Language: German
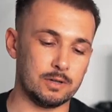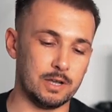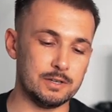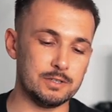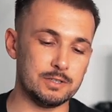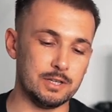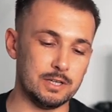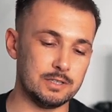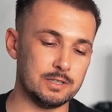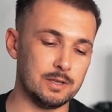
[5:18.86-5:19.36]
kann
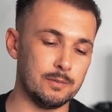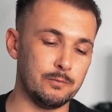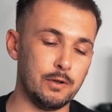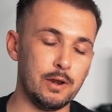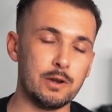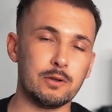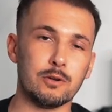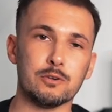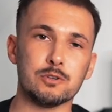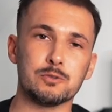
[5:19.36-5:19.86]
ich echt eine
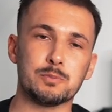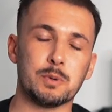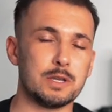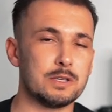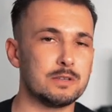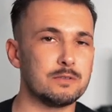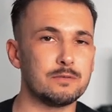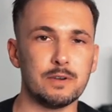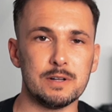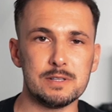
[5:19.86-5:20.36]
Empfehlung
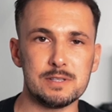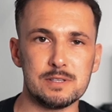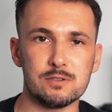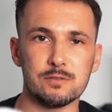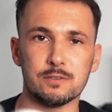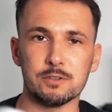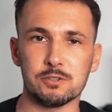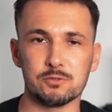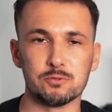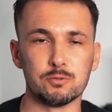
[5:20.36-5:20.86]
aussprechen, falls ihr
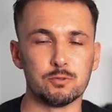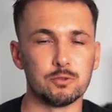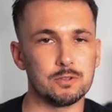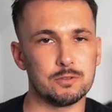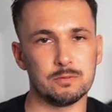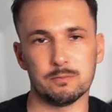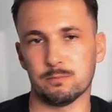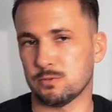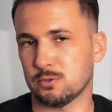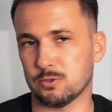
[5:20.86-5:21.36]
sowas
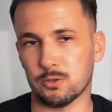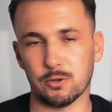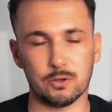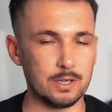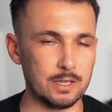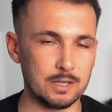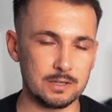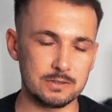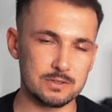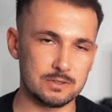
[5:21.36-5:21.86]
sucht.
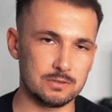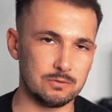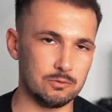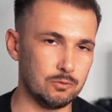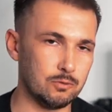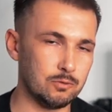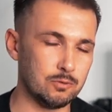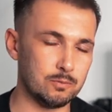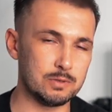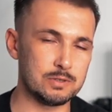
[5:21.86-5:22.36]
StockX,
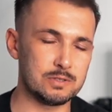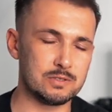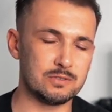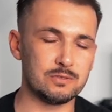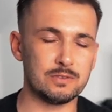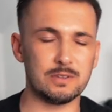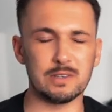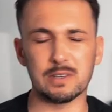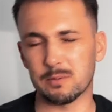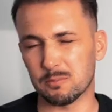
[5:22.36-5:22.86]
oh,
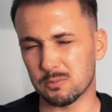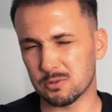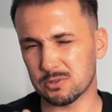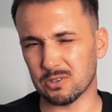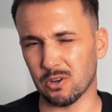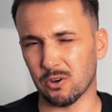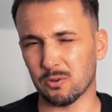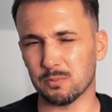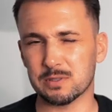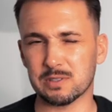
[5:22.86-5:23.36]
beziehungsweise müsst
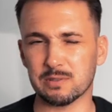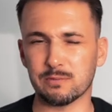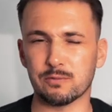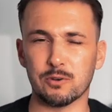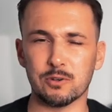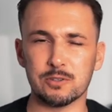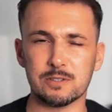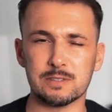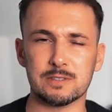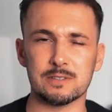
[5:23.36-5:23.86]
ihr auch ein bisschen
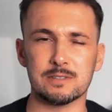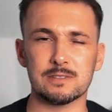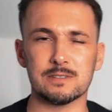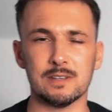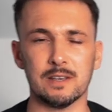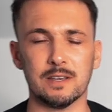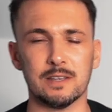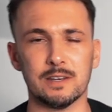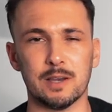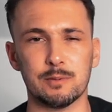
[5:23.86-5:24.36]
vorsichtig
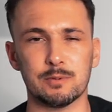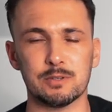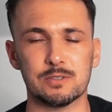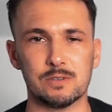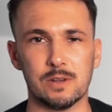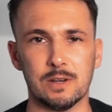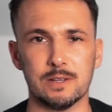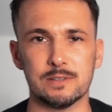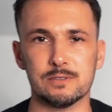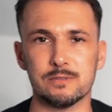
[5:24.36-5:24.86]
sein. Da habe ich
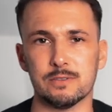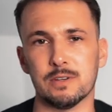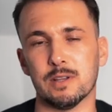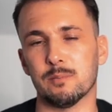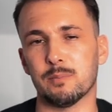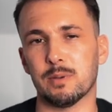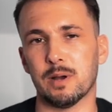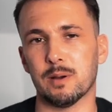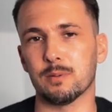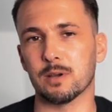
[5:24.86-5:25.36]
zuletzt wieder
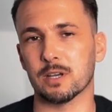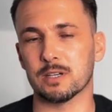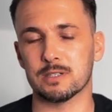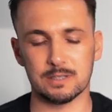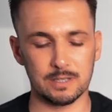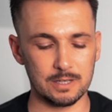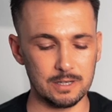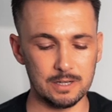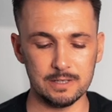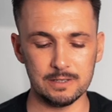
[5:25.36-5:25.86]
ein paar
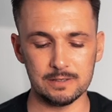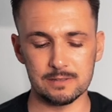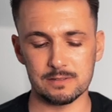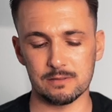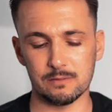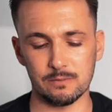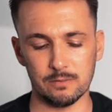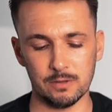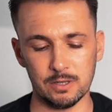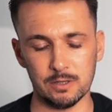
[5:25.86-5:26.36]
Berichte
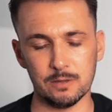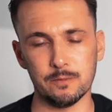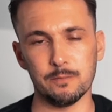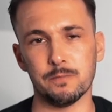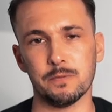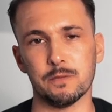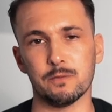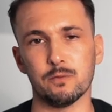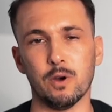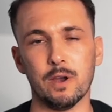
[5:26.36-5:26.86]
gelesen,
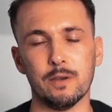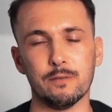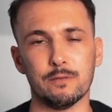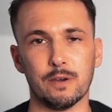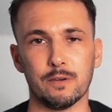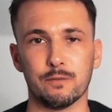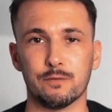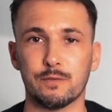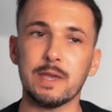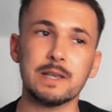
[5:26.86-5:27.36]
ähm, wo
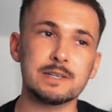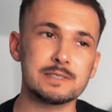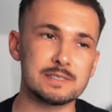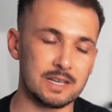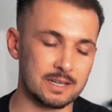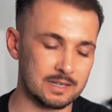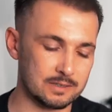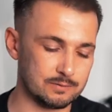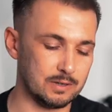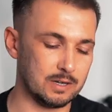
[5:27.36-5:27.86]
einfach
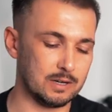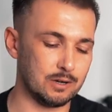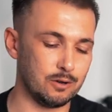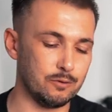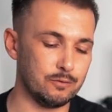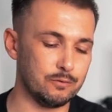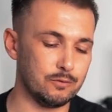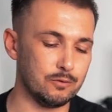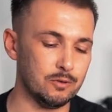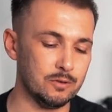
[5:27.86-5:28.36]
Fake-Sachen
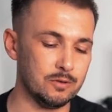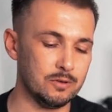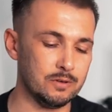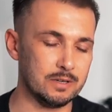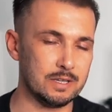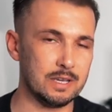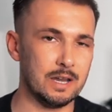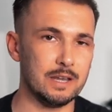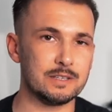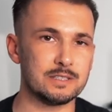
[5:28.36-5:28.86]
verkauft
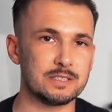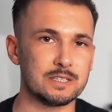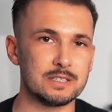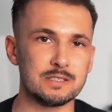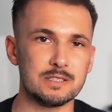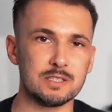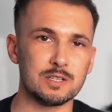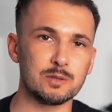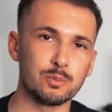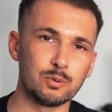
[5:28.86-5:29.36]
wurden, gar nicht
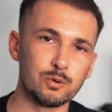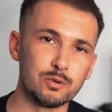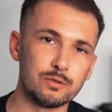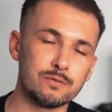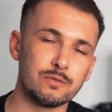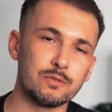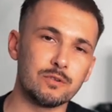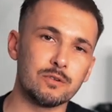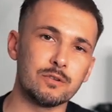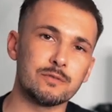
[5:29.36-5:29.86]
richtig
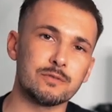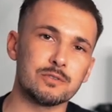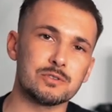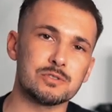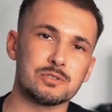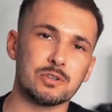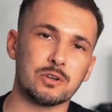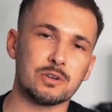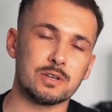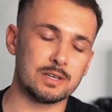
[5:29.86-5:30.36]
geprüft wurden von
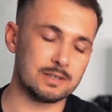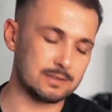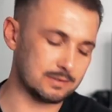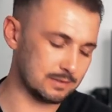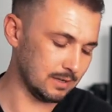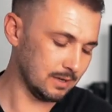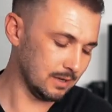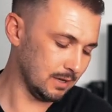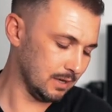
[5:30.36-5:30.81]
StockX.